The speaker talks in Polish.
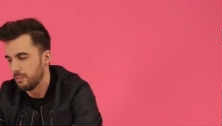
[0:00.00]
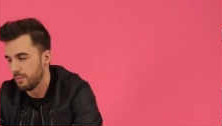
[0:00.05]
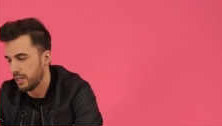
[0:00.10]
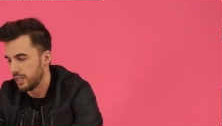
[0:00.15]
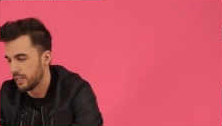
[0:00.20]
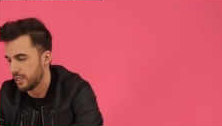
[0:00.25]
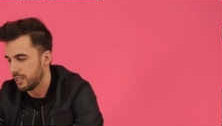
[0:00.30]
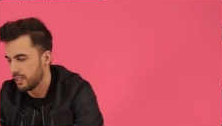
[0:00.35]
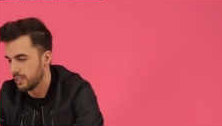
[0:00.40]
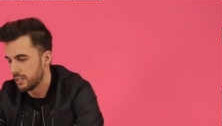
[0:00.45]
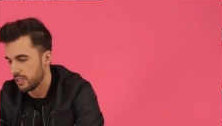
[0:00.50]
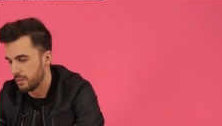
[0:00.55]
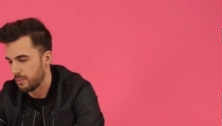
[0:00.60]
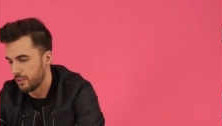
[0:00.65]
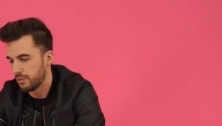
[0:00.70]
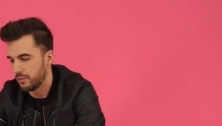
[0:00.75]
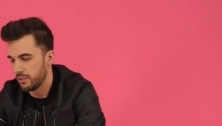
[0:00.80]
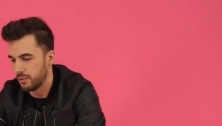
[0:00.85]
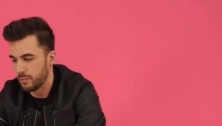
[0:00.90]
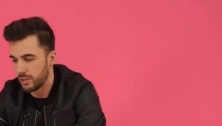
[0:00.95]
I Magda jest
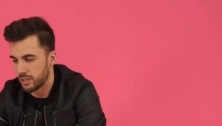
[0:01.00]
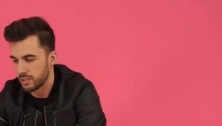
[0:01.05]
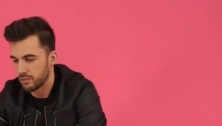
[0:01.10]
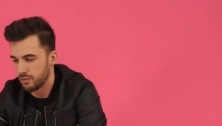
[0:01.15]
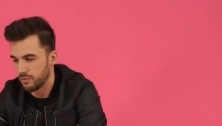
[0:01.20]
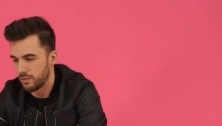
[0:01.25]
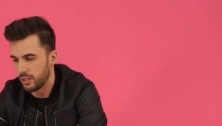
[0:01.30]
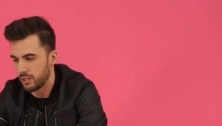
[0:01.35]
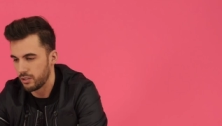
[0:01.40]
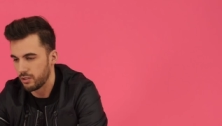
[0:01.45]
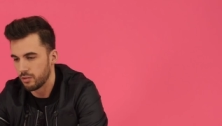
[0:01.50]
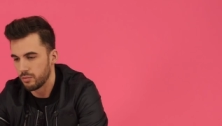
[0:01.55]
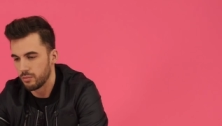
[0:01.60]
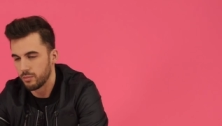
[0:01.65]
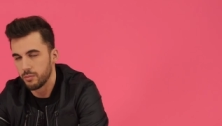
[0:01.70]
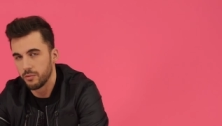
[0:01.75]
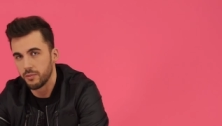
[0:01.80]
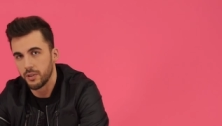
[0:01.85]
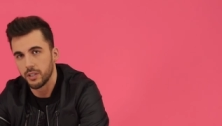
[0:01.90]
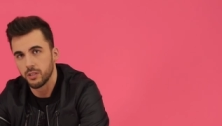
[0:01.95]
naprawdę bardzo fajną,
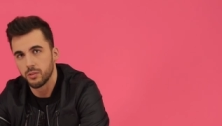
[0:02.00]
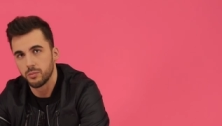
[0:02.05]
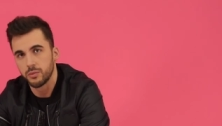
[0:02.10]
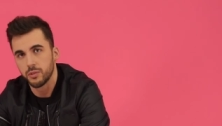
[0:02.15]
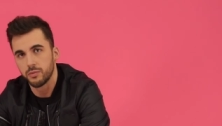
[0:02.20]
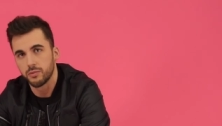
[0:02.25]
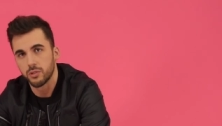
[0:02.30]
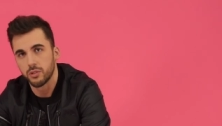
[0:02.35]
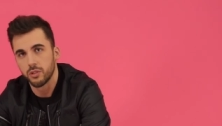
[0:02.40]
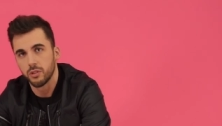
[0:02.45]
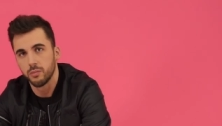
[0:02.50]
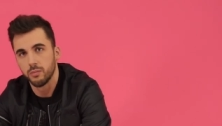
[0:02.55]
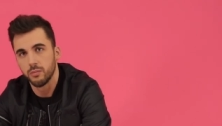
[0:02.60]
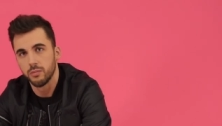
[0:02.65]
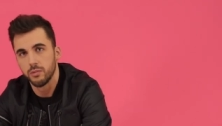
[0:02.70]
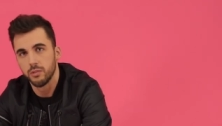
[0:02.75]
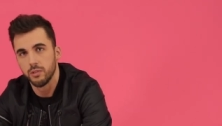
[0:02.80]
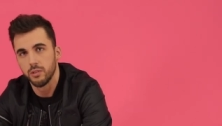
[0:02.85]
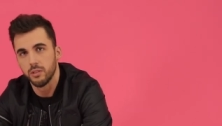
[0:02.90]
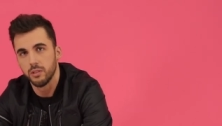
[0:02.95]
fajną dziewczyną.
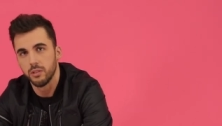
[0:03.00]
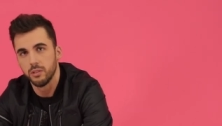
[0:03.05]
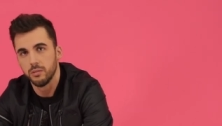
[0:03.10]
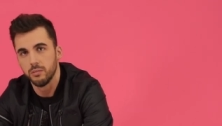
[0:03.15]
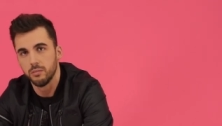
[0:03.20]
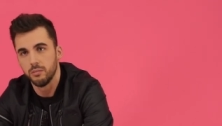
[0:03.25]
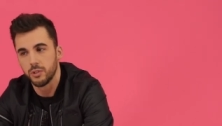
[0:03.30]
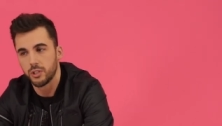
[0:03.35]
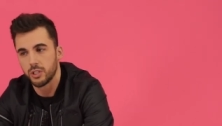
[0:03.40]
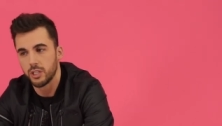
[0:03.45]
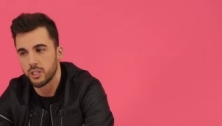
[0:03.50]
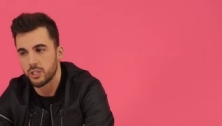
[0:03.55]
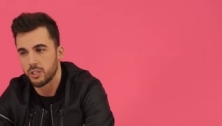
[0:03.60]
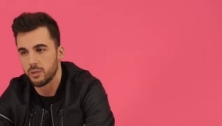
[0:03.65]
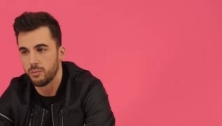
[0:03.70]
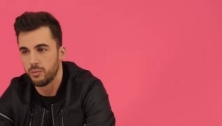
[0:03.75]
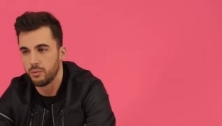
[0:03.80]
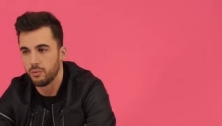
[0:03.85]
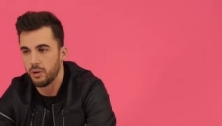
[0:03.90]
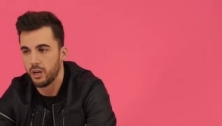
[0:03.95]
E, myślę,
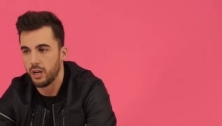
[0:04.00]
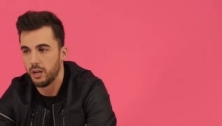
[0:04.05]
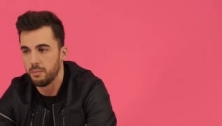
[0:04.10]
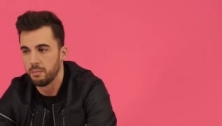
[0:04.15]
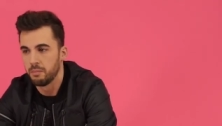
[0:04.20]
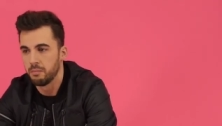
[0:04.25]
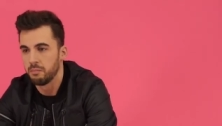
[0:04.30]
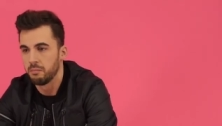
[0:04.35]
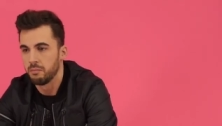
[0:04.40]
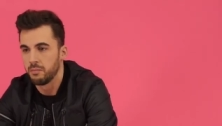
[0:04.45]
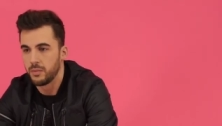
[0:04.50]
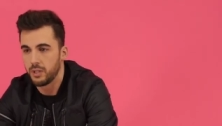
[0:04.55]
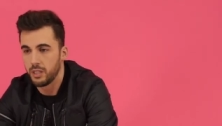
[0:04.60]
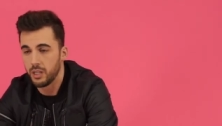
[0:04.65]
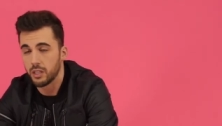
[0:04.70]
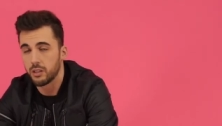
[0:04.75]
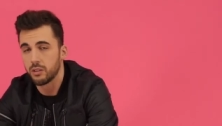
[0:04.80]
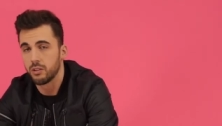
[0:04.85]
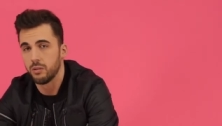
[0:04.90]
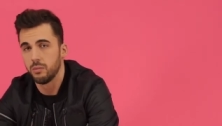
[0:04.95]
że była
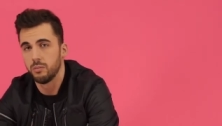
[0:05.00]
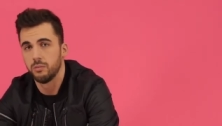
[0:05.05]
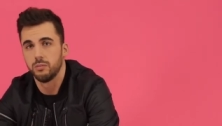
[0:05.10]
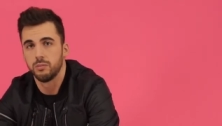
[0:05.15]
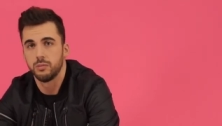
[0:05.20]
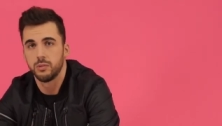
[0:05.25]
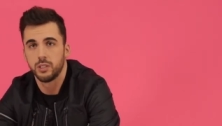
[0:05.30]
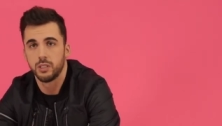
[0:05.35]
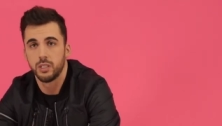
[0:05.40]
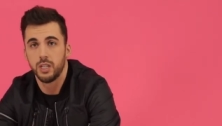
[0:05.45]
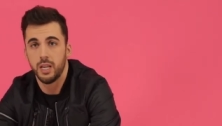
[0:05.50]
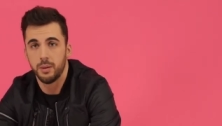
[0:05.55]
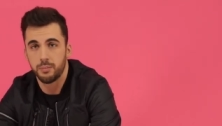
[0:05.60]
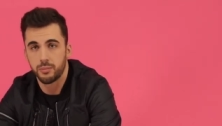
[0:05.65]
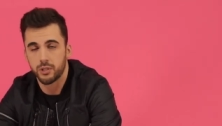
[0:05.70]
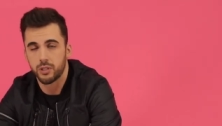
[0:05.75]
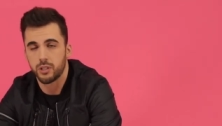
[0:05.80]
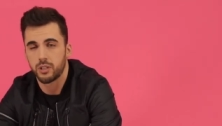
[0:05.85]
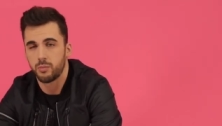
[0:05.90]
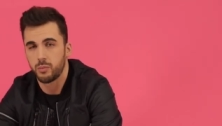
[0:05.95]
jedną z
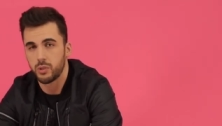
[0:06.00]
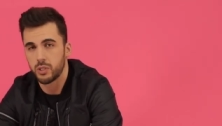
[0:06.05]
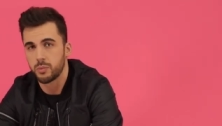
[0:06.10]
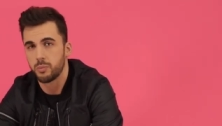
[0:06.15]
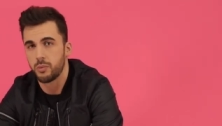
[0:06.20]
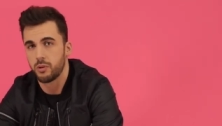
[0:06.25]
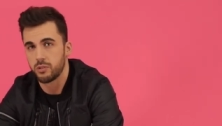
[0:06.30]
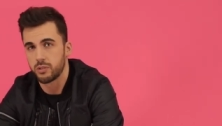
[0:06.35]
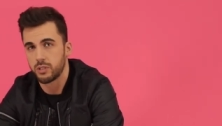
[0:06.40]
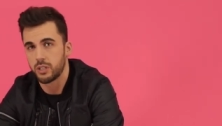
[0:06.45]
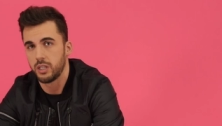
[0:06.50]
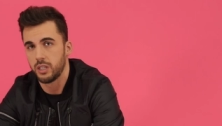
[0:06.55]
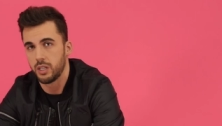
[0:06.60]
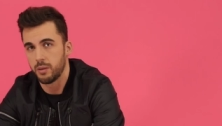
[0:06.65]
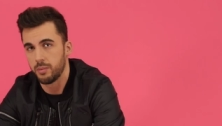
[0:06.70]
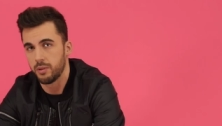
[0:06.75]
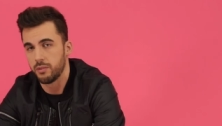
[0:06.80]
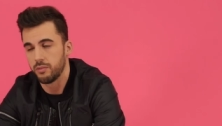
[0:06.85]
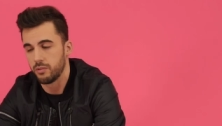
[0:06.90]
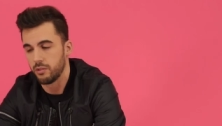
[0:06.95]
lepszych mis Polski
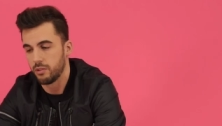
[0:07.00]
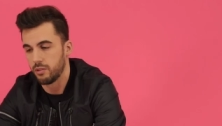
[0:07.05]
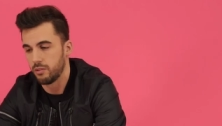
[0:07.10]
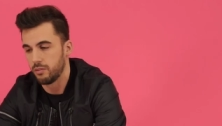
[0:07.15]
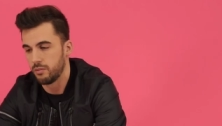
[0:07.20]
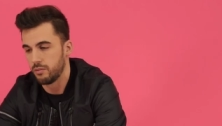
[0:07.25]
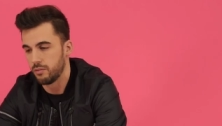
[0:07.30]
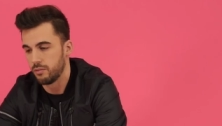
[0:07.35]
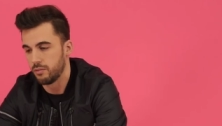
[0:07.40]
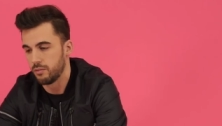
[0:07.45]
na pewno